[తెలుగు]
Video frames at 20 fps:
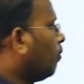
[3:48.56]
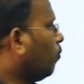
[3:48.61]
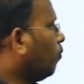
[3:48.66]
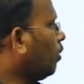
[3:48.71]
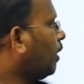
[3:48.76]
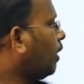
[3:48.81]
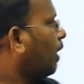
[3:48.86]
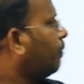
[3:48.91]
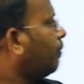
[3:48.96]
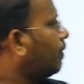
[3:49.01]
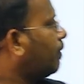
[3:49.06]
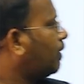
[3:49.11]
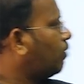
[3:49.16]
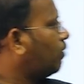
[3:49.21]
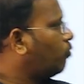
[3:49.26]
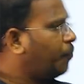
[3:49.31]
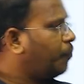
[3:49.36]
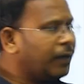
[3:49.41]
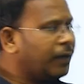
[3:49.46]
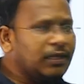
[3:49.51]
ముల్కీ మీద
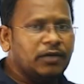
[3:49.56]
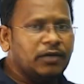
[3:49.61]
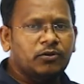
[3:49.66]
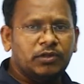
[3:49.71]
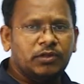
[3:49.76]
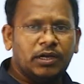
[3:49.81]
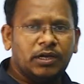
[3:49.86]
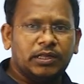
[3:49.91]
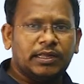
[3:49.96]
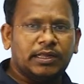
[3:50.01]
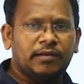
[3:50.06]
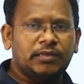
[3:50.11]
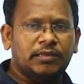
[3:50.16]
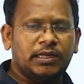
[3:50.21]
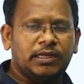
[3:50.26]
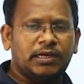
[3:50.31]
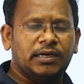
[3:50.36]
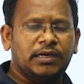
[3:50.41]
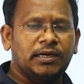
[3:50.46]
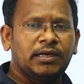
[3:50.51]
ఒప్పందం కుదిరిన
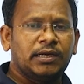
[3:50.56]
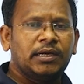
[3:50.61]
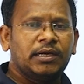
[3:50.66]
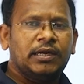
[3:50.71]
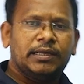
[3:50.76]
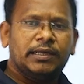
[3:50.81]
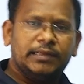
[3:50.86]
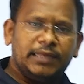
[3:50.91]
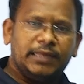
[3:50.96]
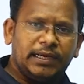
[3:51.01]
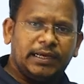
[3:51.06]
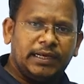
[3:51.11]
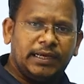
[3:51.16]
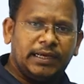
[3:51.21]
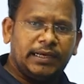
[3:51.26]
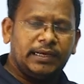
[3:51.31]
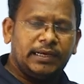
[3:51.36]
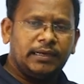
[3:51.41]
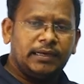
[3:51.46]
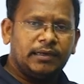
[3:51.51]
తర్వాత దీన్ని